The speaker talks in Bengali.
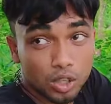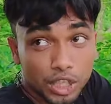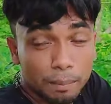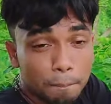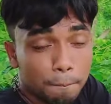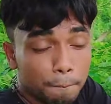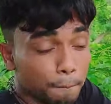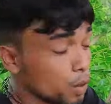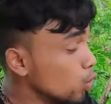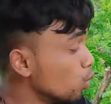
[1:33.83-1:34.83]

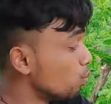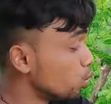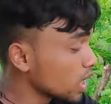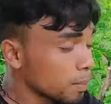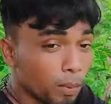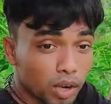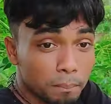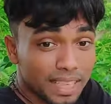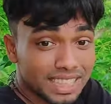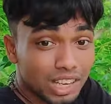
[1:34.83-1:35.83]
ডিমগুলো ফুটার পরে
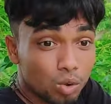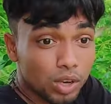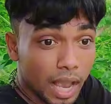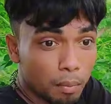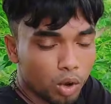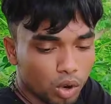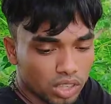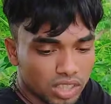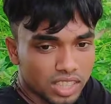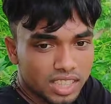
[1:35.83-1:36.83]
বাচ্চাগুলো কেমন হয়